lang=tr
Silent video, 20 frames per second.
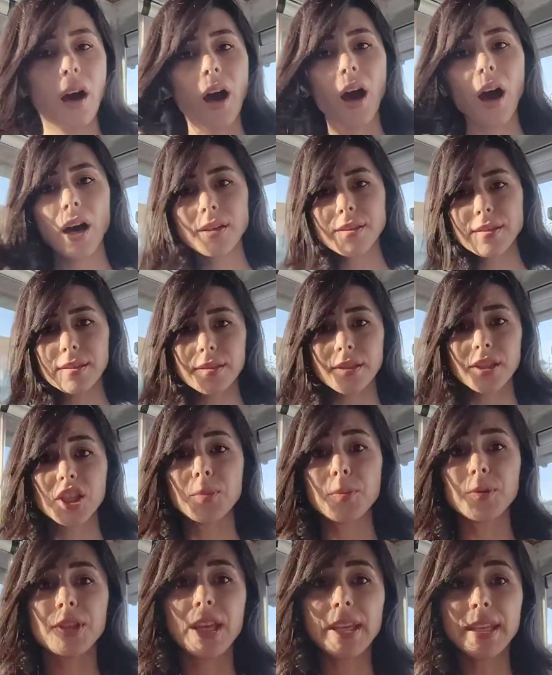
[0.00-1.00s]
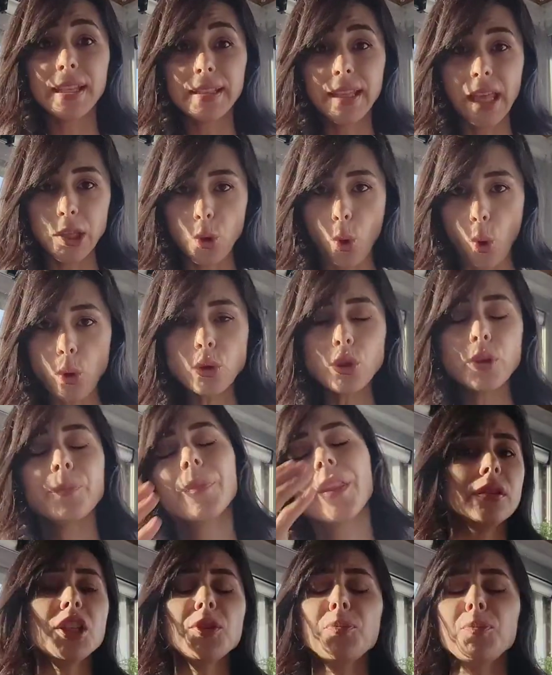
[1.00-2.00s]
Ağrısızlığı hiçbir şekilde yok.
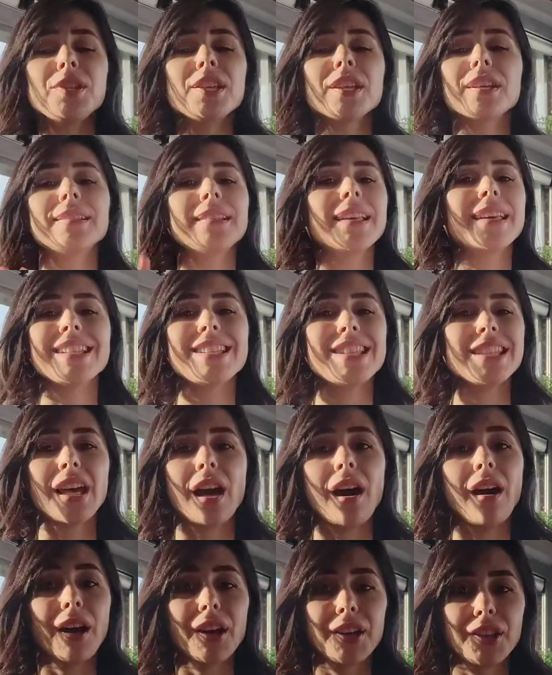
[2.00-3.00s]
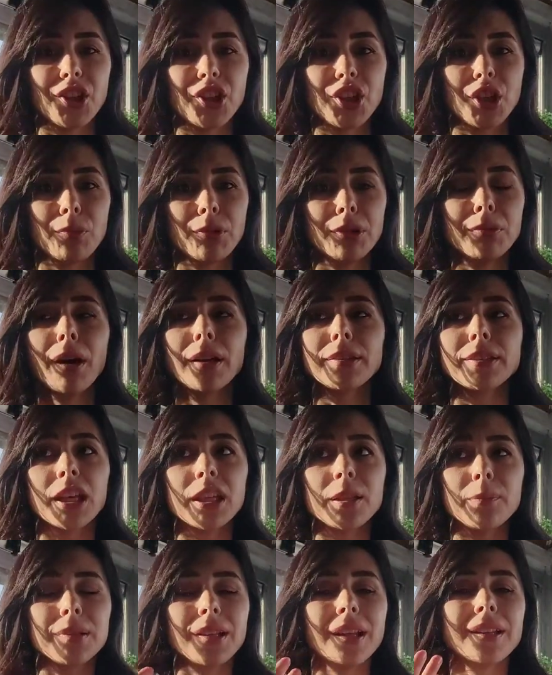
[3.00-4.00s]
Hiçbir şekilde gece de ağrı yaşamadım. Hatta
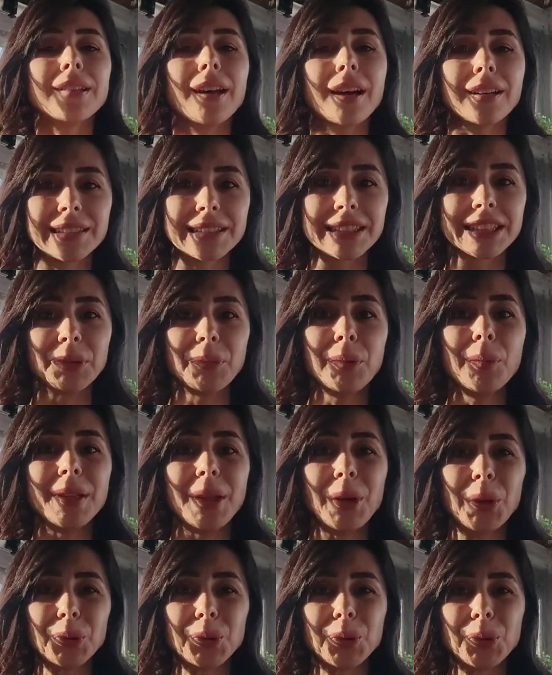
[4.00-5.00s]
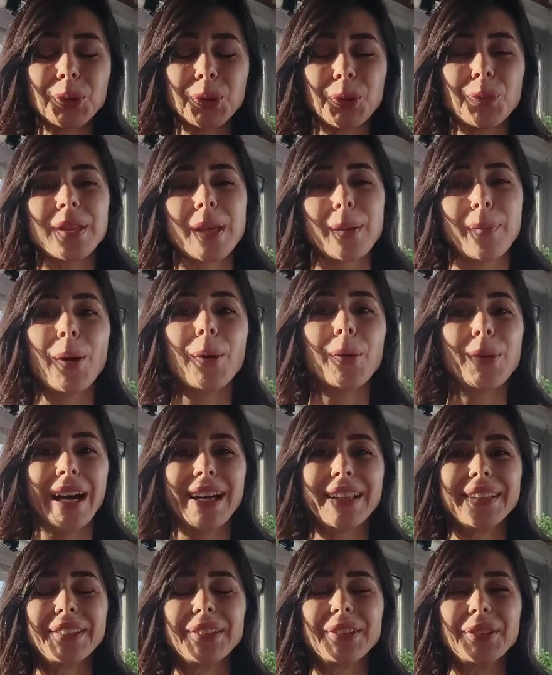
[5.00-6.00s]
implant taktırdığımı bile unuttum sabah
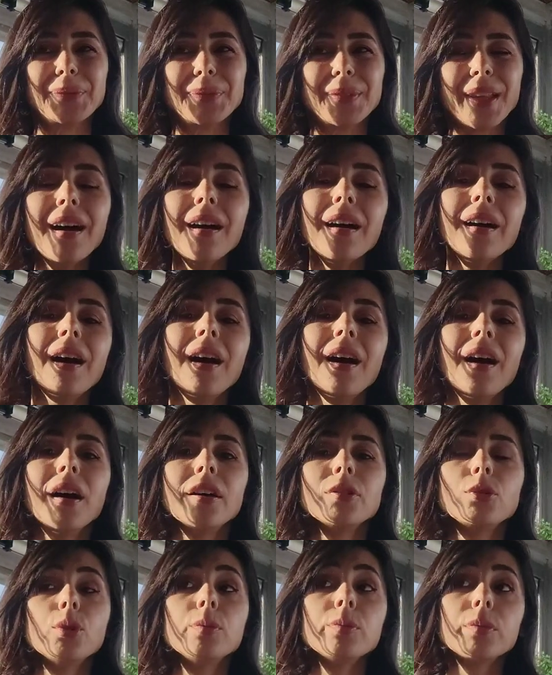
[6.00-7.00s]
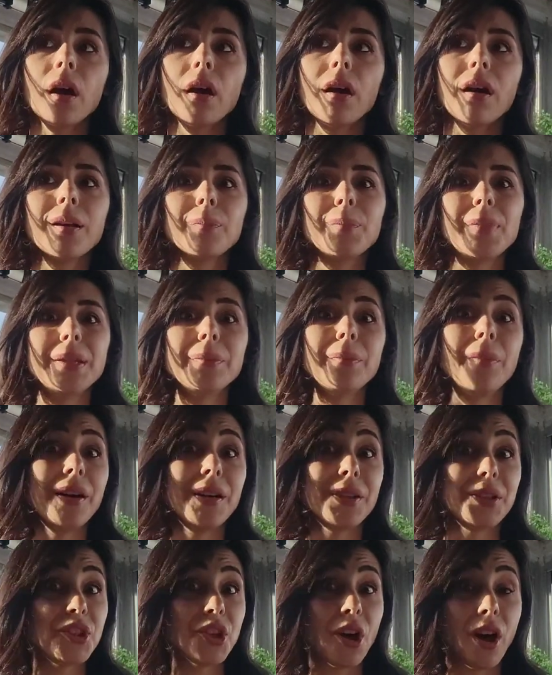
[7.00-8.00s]
uyandığımda. Diyorum ki Aa, benim
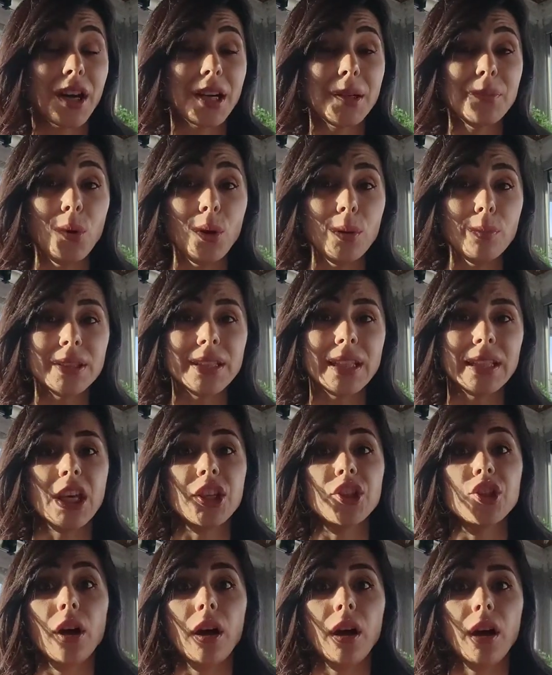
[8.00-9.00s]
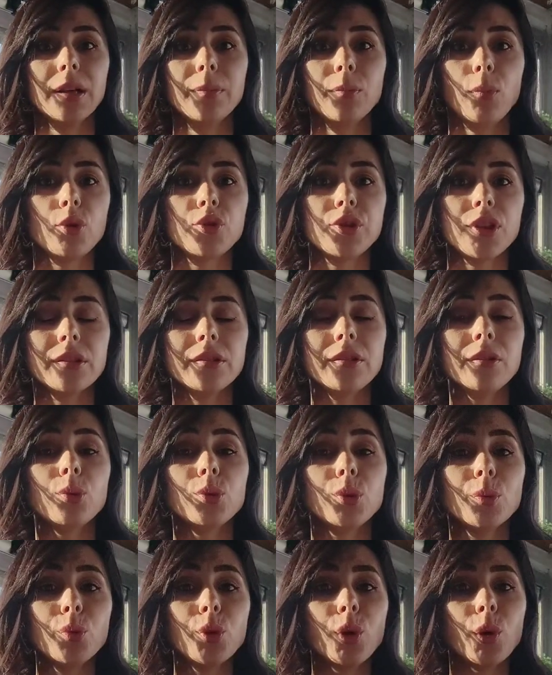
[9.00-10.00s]
hiç ağrım olmadı. Gece ağrım olacak diye
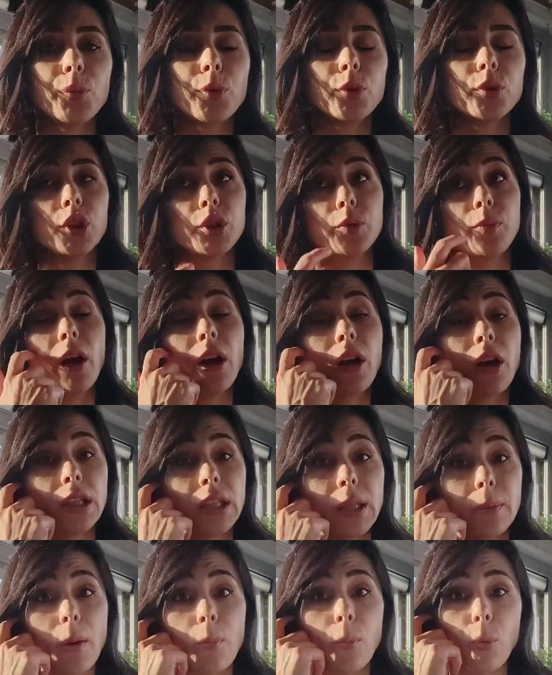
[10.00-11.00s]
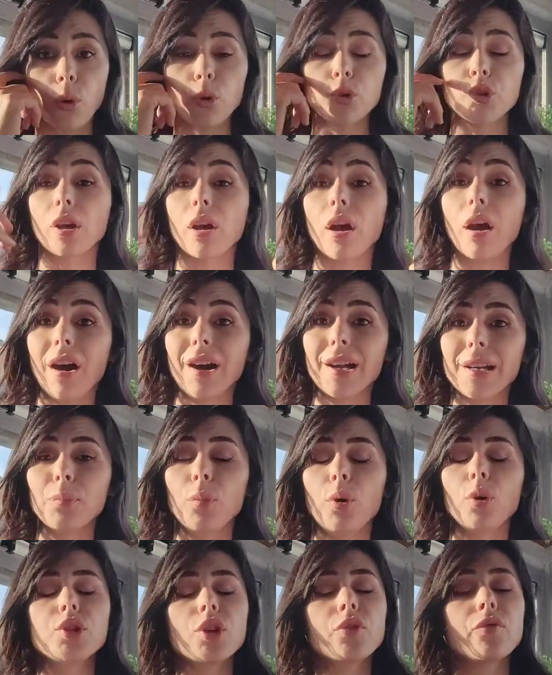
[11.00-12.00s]
ödüm kopuyordu. Acaba kanama mı olacak,
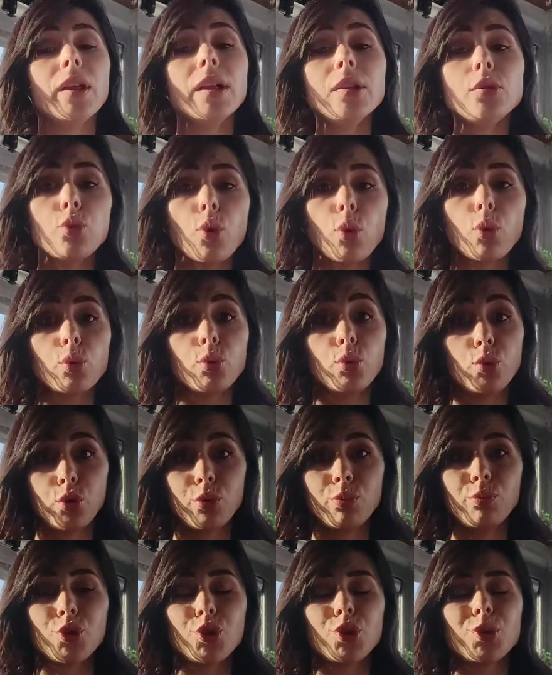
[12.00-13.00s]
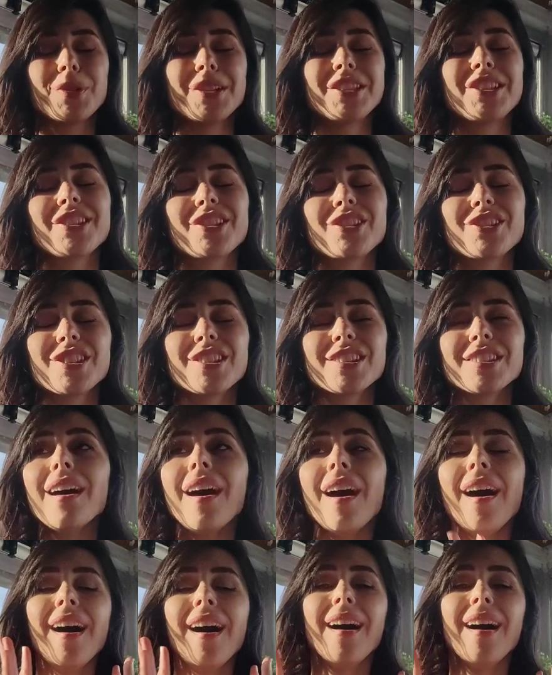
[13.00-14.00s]
ağrım olacak falan. Çok ürkmüştüm açıkçası.
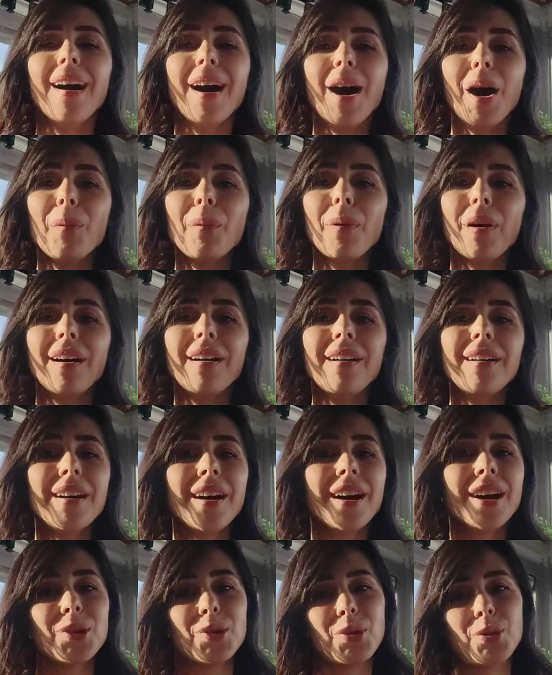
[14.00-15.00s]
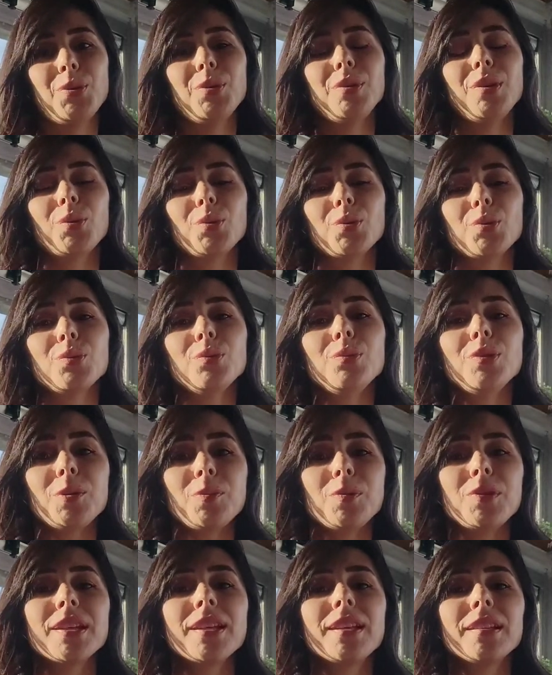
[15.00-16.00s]
Ama şükürler olsun
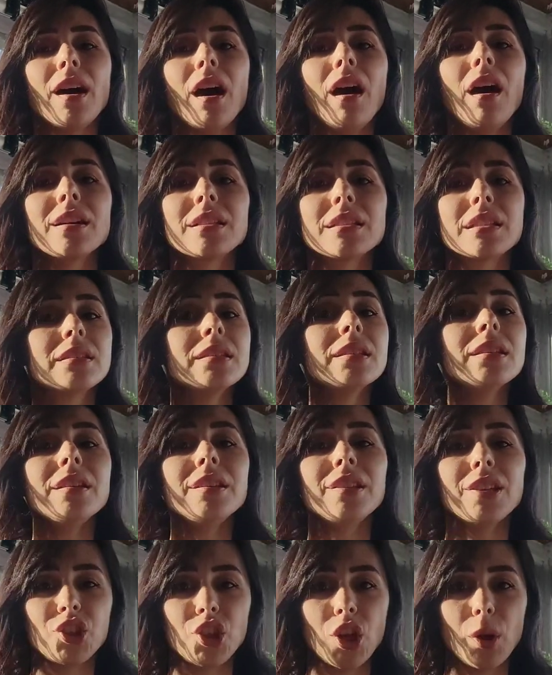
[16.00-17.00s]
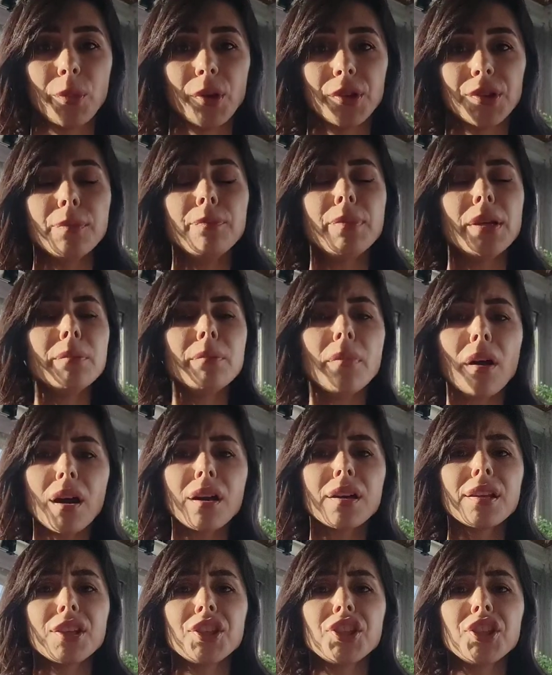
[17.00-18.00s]
hiçbir şekilde ağrısızı yaşamadım. Benim
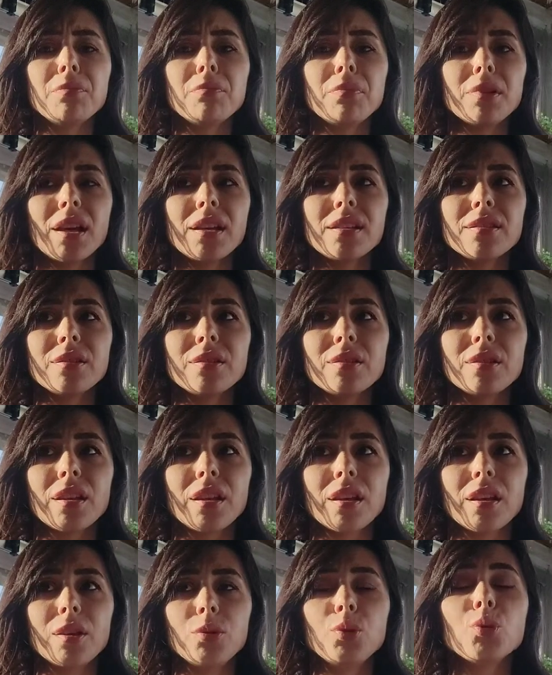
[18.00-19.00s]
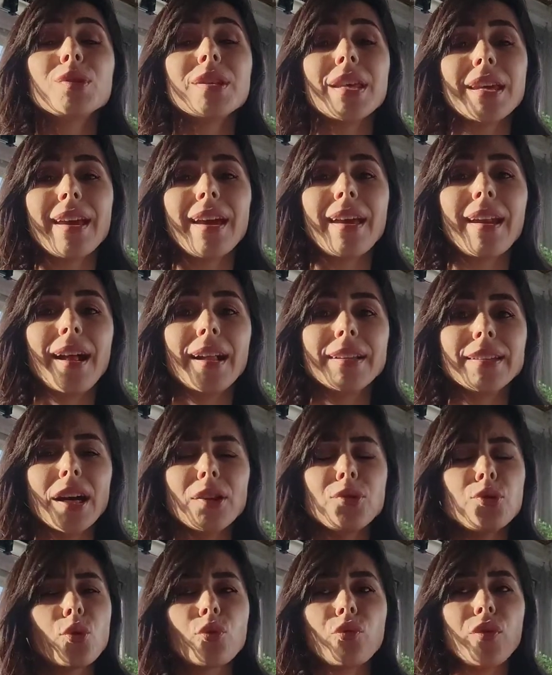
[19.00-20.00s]
ağrı eşim biraz e, yüksek herhalde.
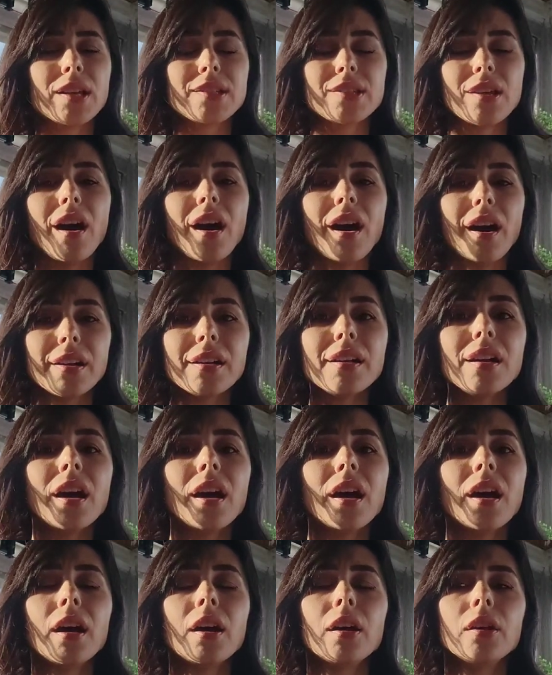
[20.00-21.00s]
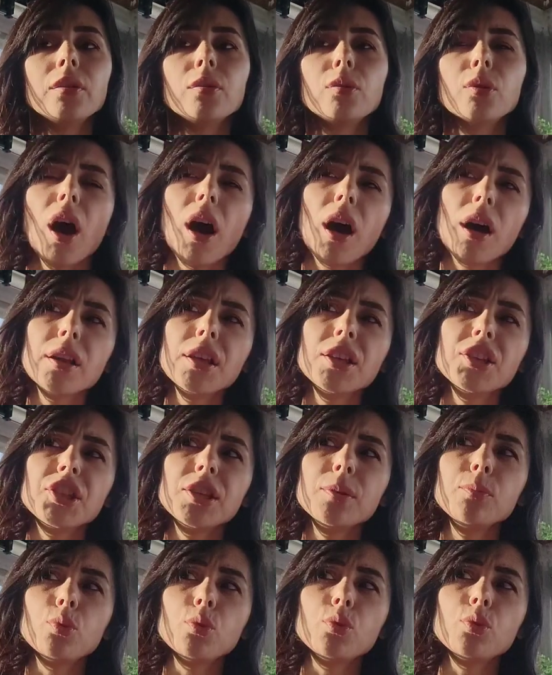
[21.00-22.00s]
Hani çok fazla ağrı. Ağrı
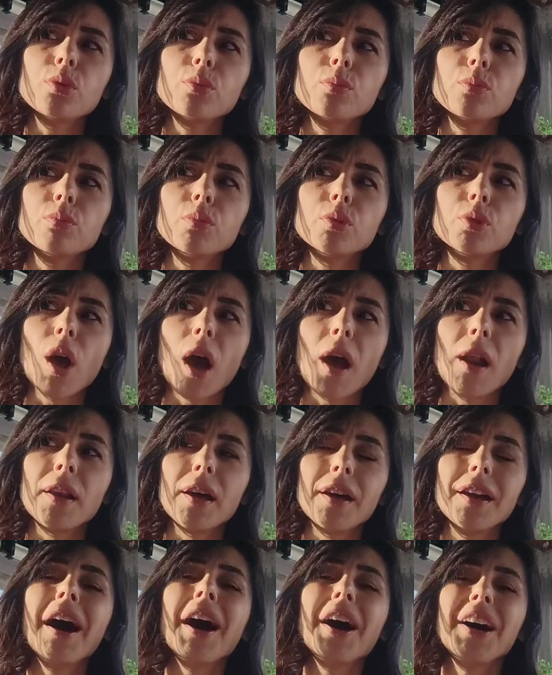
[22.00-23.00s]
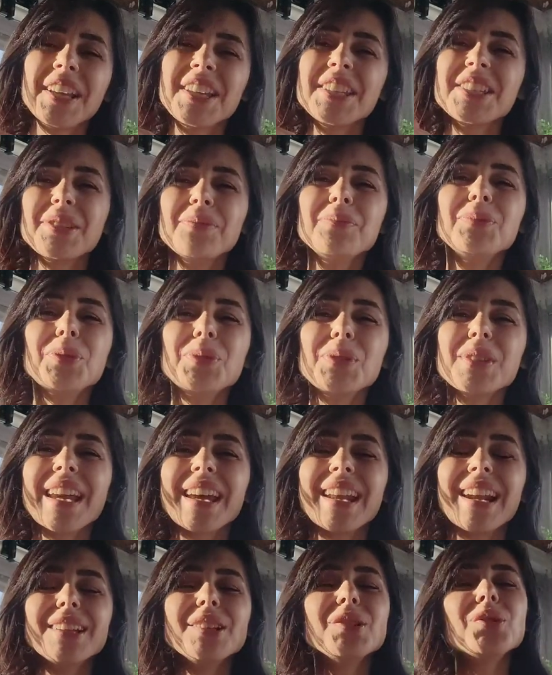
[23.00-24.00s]
eşim düşük mü derler. Ağrı eşim düşük
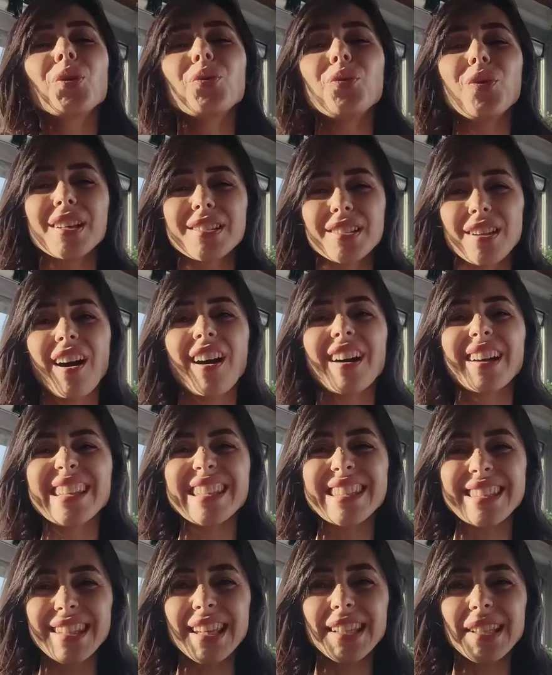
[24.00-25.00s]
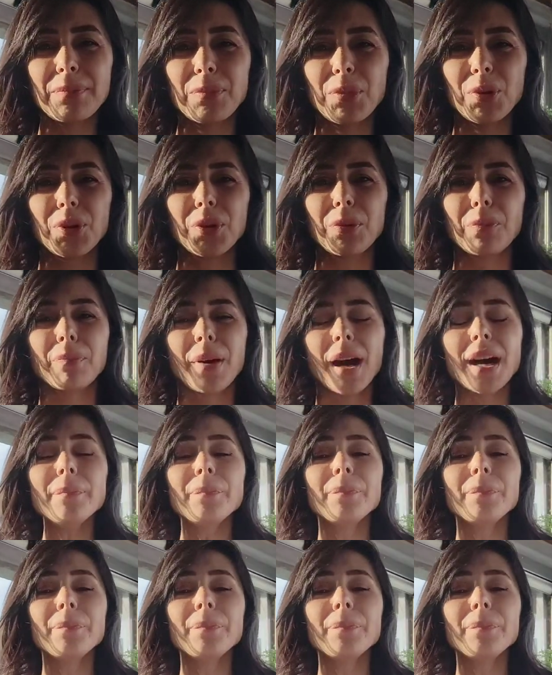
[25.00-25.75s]
herhalde. Çok fazla ağrı hissetmiyorum ben.